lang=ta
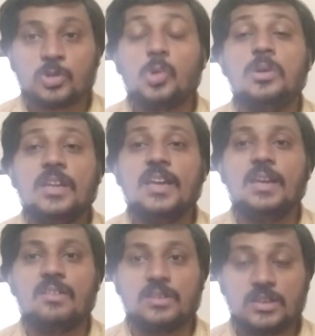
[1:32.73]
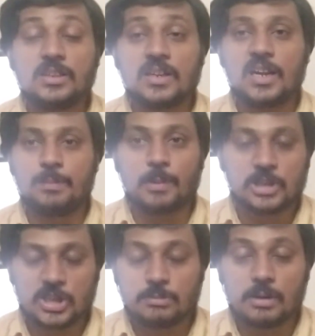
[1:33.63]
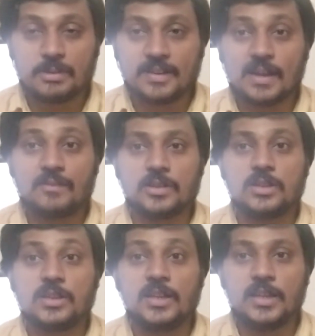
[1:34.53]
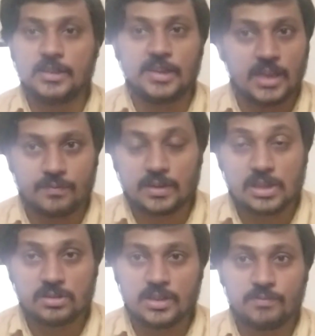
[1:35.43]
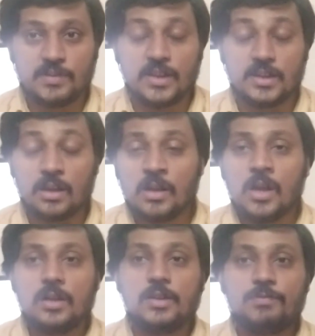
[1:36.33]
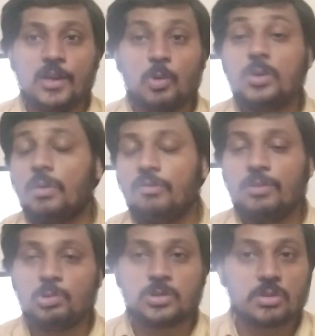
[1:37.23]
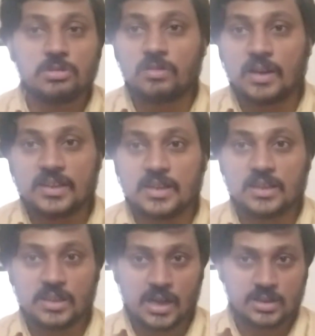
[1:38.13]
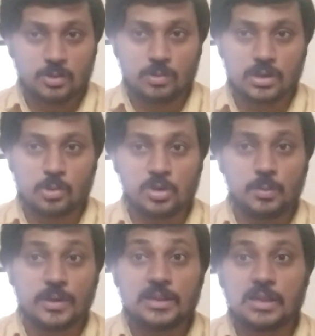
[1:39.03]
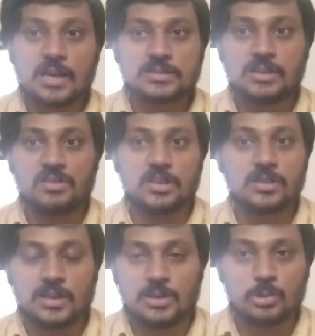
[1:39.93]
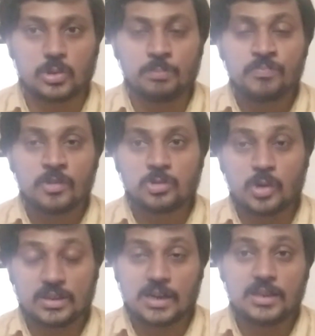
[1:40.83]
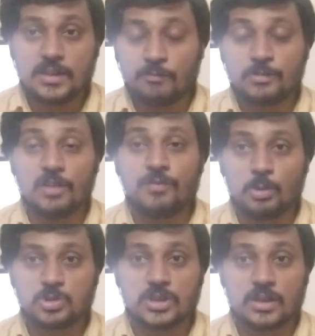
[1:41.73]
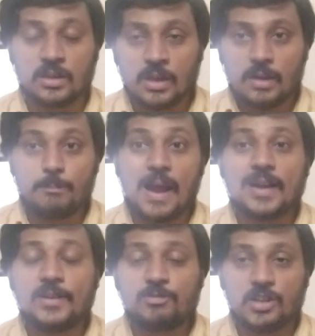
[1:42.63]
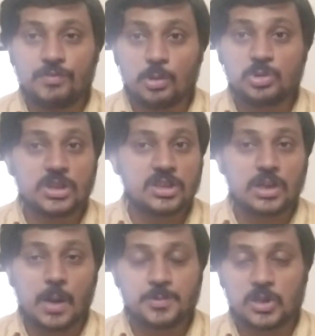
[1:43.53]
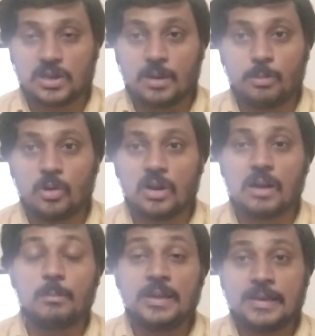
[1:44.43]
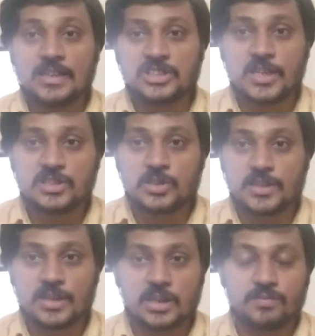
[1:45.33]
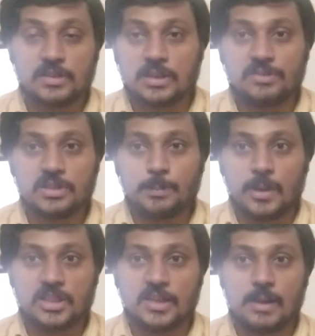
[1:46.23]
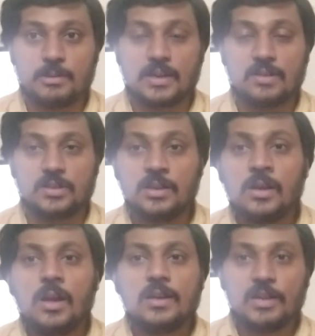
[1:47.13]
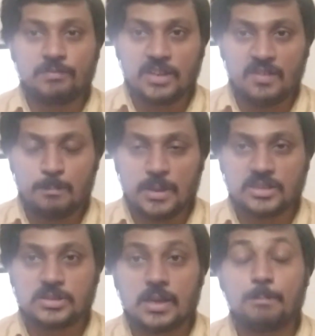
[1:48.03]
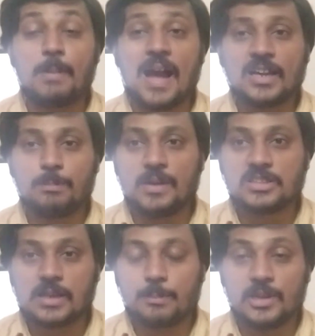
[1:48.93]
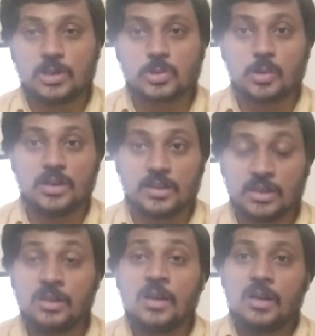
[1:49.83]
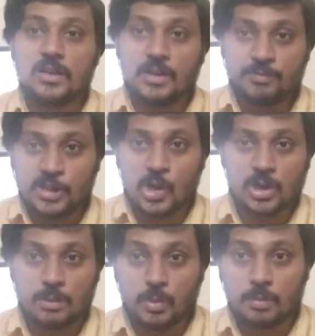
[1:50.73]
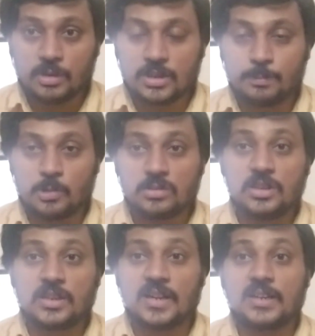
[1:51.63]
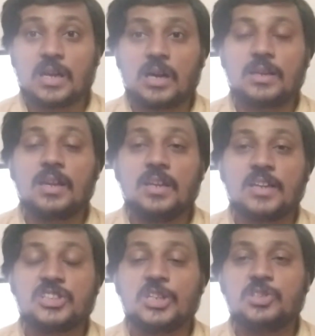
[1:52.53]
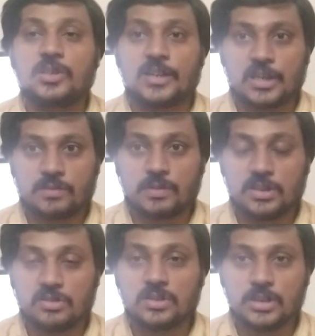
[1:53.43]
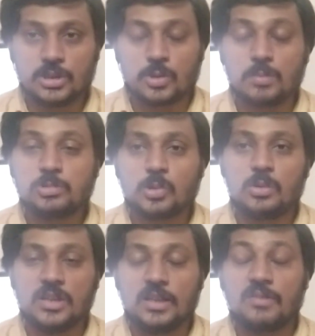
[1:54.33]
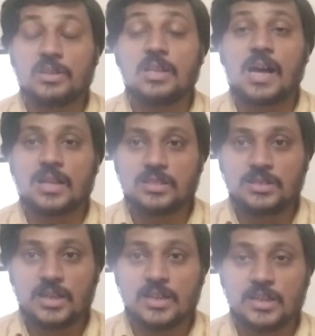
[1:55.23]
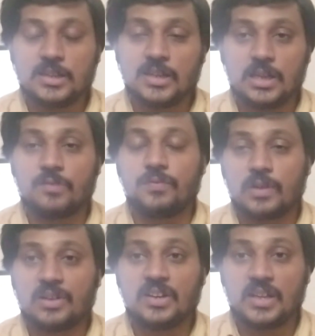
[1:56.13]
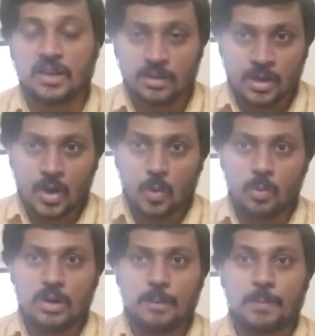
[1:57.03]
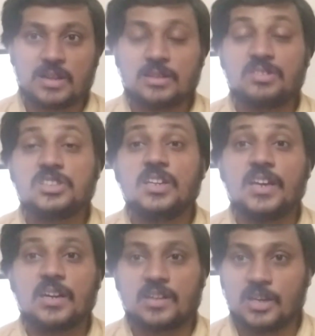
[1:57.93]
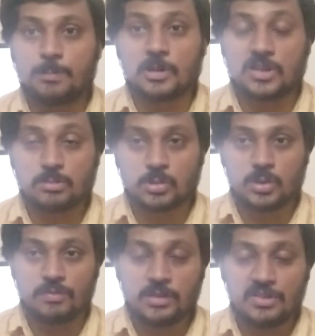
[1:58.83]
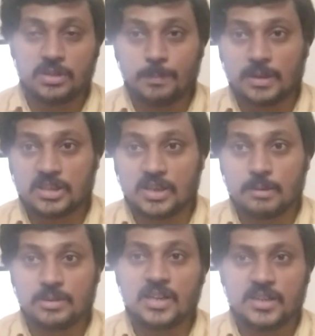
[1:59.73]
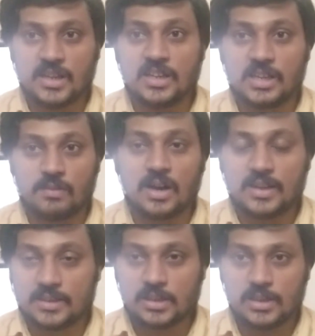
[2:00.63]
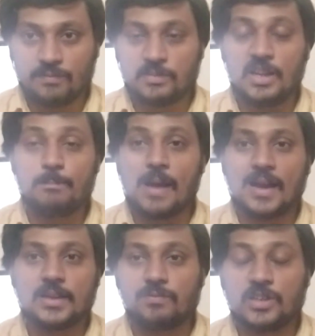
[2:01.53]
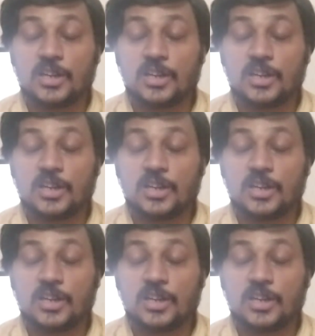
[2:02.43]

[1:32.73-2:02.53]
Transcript: ஸோ நீங்கள் வந்து ட்ரேட் பண்ணணும் அப்படின்னா வந்துட்டு இடிஎஃப் e அதாவது நிஃப்டினா நிஃப்டி கொண்டு போய் ஃபியூச்சர் வந்து வாங்கிடாதீங்க அது உங்களை கொண்டு போய் லாஸ்ட்டில் வந்து தள்ளி விட்டுரும் ஸோ அதனால் நிஃப்டி ஃபியூச்சர் பேங்க் நிஃப்டி ஃபியூச்சர் அண்ட் ஆப்ஷன்லாம் போகாமல் எக்ஸ்சேஞ்சு ட்ரேடட் ஃபண்டில் வந்து பார்த்தீங்க அப்படின்னா வந்து நிஃப்டி பீஸ் பேங்க் பீஸ் அப்படின்னு சொல்லிட்டு நிஃப்டியோட மூவ்மெண்ட்டை பொறுத்து ட்ரேட் ஆகிற எக்ஸ்சேஞ்சு ட்ரேடட் ஃபண்டு வந்து இருக்கும் ஸோ நீங்கள் நீங்கள் வந்து அந்த இடிஎஃப்ல e நீங்கள் உங்கள் பணத்தை வச்சு நீங்கள் ட்ரேட் பண்ணலாம் ஸோ நிஃப்டி வந்து பார்த்தீங்க அப்படின்னா இன்றைக்கி நீங்கள் வாங்க ஏன்னா நிஃப்டி பேங்க் நிஃப்டி